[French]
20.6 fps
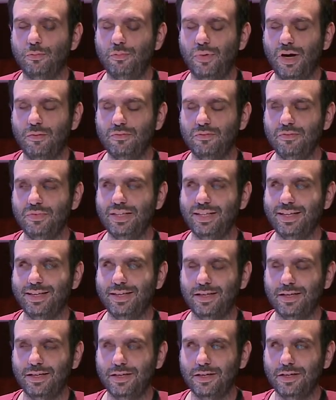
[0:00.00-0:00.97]
parmi
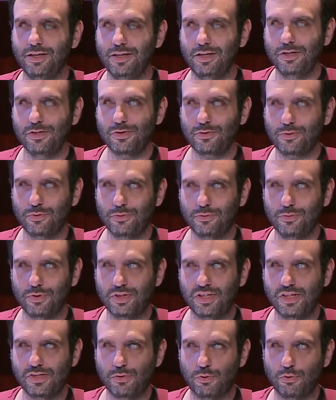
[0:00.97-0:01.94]
les structures
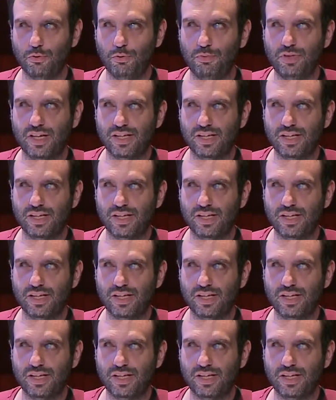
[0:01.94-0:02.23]
qui s'occupent